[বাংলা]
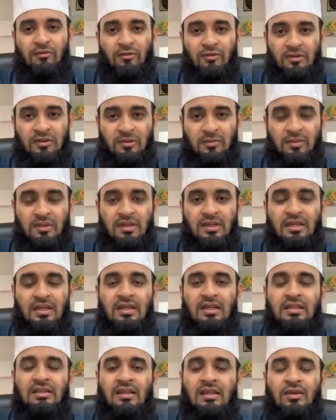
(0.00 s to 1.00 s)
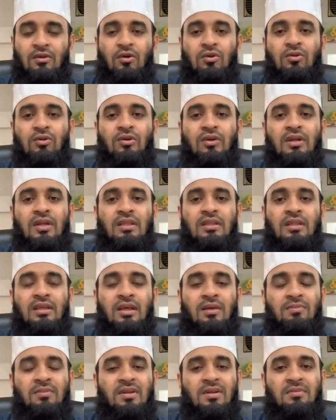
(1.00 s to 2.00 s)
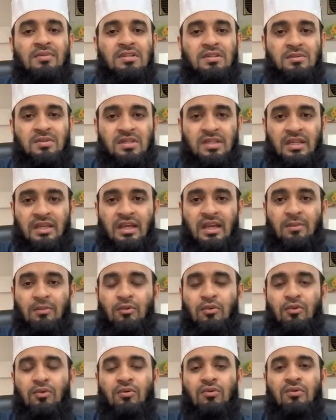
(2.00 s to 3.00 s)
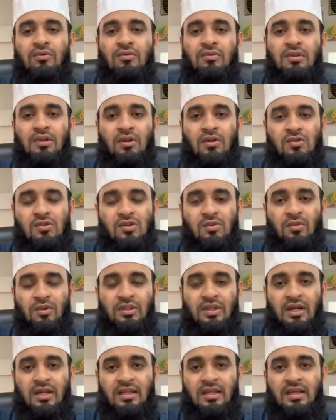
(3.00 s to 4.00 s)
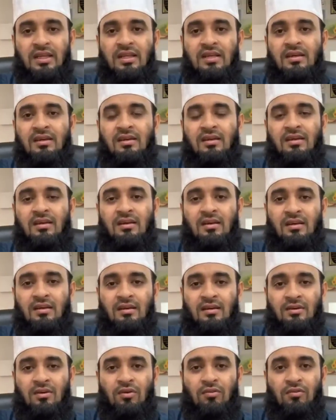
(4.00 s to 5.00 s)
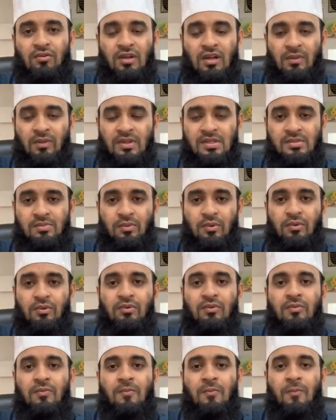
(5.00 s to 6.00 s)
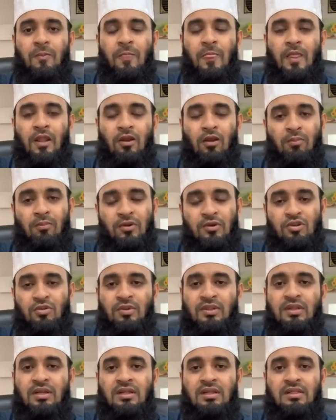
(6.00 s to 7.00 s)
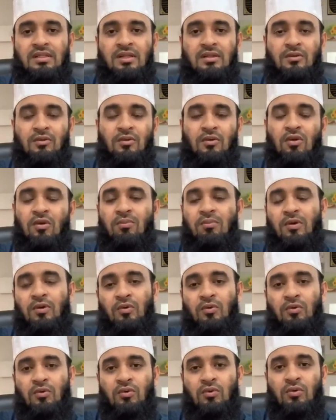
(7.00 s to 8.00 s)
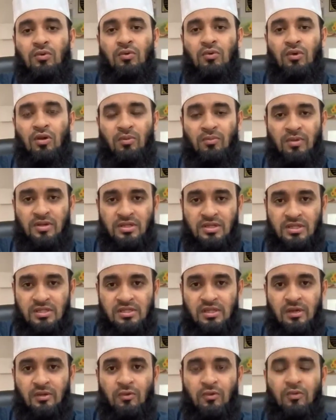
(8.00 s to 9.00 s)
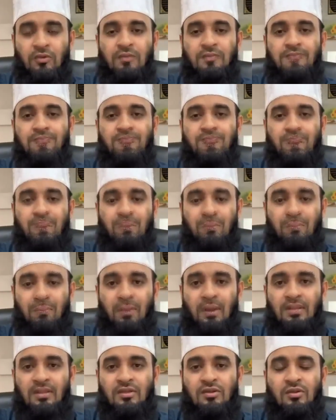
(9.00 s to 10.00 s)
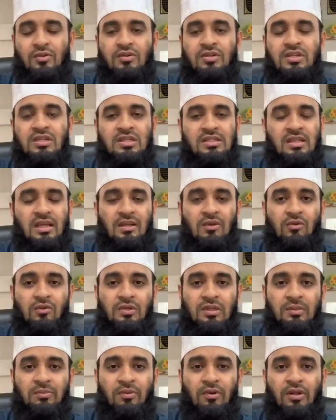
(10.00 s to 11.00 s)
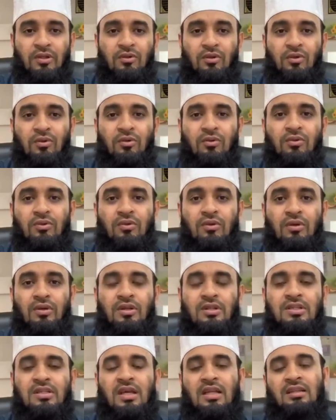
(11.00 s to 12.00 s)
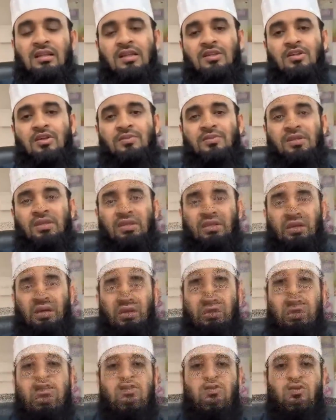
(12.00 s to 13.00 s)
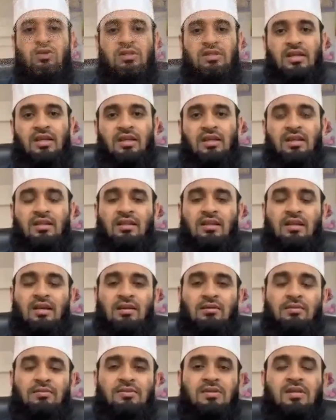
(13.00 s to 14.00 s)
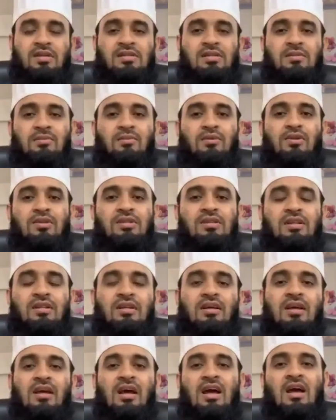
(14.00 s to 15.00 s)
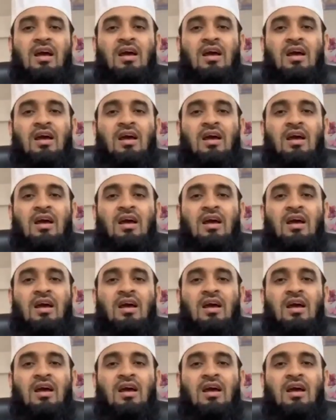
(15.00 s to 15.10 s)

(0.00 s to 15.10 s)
মাফ করে দিবে তাই কদরের রাতে আপনারা বেশি বেশি ক্যাম করুন দীর্ঘ সময় দাঁড়িয়ে নফল নামাজ পড়ুন লম্বা সময় দাঁড়িয়ে থাকুন লম্বা রুকু করুন লম্বা সিজদা করুন কারণ বান্দা যখন সিজদায় লুটিয়ে পড়ে তখন সে আল্লাহর সবচাইতে কাছে চলে যায় আল্লাহর হাবিব সাহা ইসলাম বলেছেন